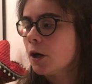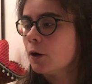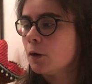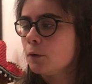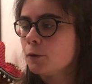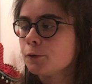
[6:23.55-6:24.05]

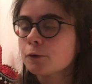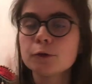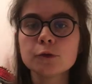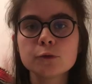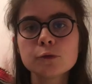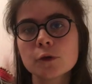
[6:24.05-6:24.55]
euh, le
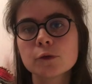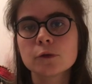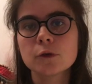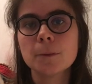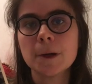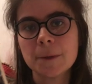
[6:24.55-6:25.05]
truc tout en
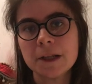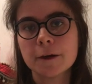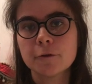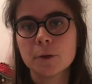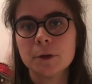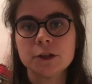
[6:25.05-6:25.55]
donnant pas mal
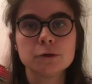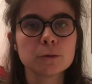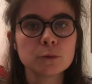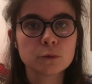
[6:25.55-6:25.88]
d'informations.